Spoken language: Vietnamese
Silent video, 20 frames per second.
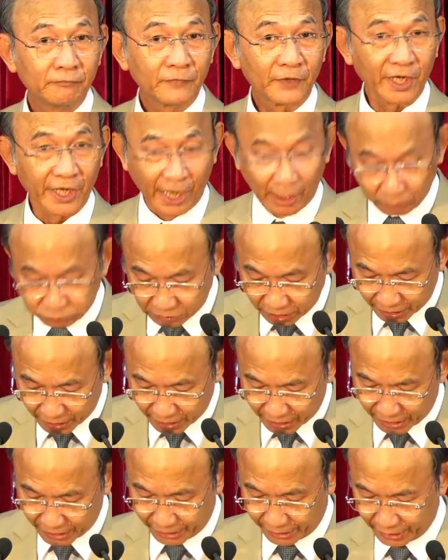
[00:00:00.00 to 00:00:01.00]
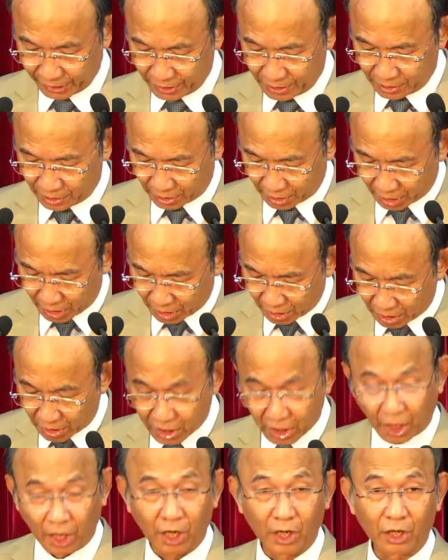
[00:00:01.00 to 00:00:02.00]
đồng thời con
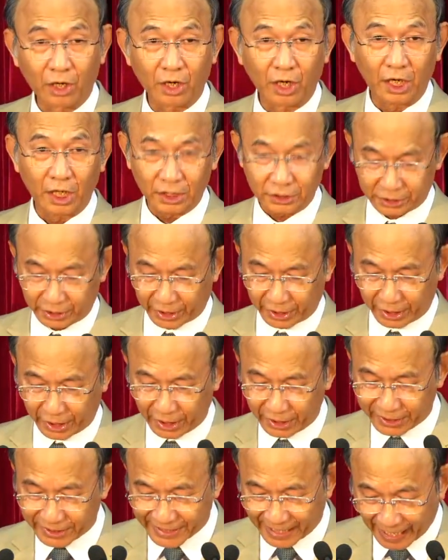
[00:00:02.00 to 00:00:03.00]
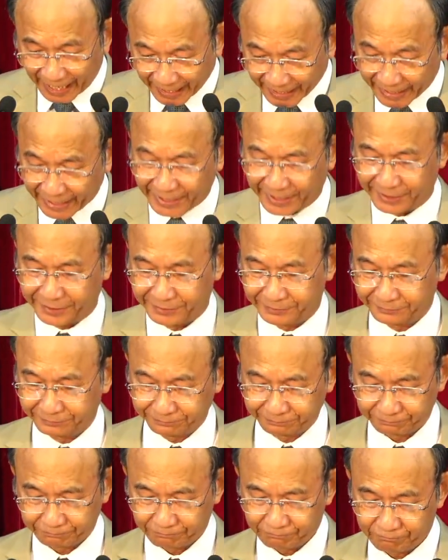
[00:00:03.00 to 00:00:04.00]
còn có thể chạy
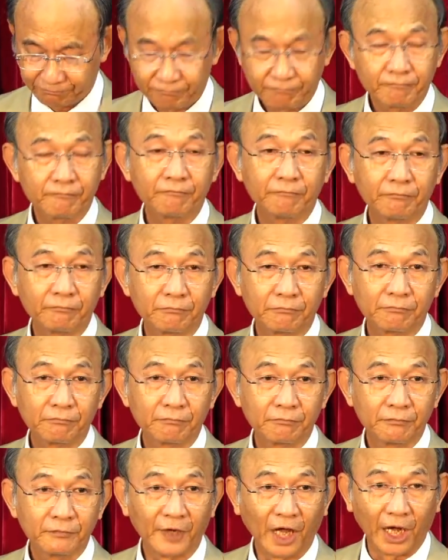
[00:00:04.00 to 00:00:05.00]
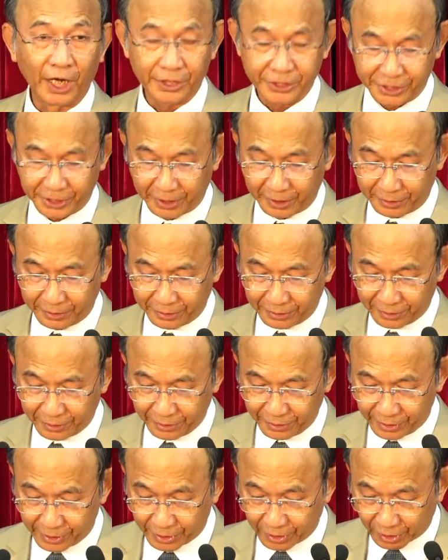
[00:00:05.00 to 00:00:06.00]
ở trên
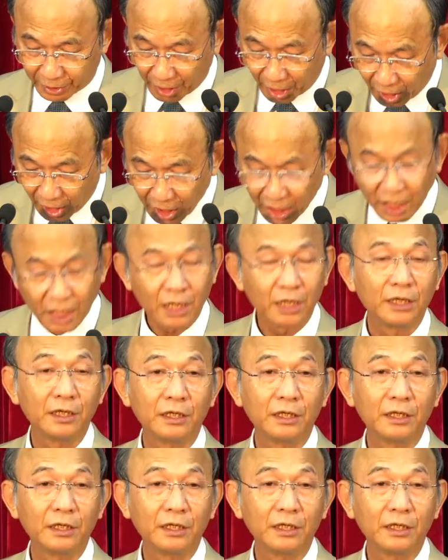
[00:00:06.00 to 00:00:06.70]
đường đó